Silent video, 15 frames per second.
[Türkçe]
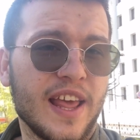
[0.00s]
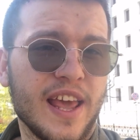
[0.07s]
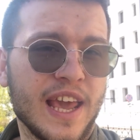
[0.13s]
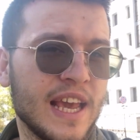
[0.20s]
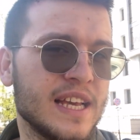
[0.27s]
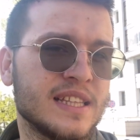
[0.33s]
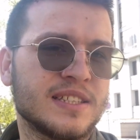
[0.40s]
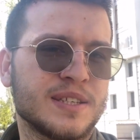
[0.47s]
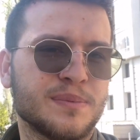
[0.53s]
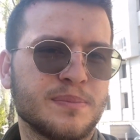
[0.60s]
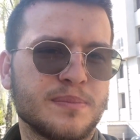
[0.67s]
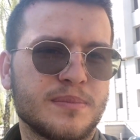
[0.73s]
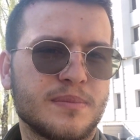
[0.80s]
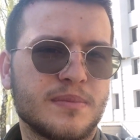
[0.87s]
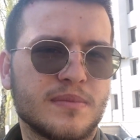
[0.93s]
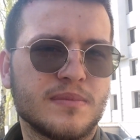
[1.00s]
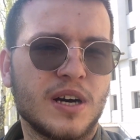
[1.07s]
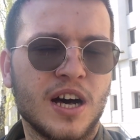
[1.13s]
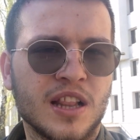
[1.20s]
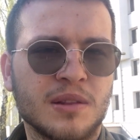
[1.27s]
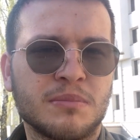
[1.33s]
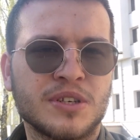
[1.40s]
eğitim
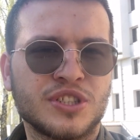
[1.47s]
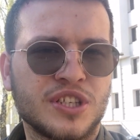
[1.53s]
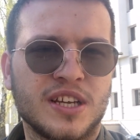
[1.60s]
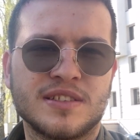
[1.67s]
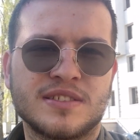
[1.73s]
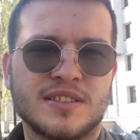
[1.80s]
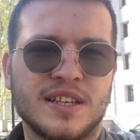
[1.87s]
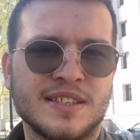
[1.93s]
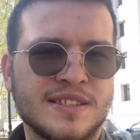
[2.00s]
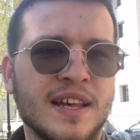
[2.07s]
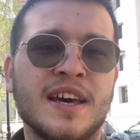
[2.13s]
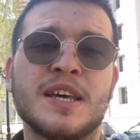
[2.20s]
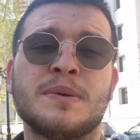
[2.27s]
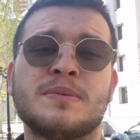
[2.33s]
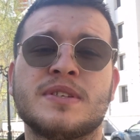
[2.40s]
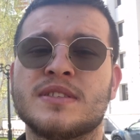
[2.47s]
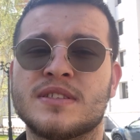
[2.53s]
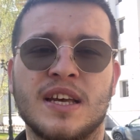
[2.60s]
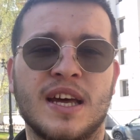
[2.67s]
alma şansına sahipsiniz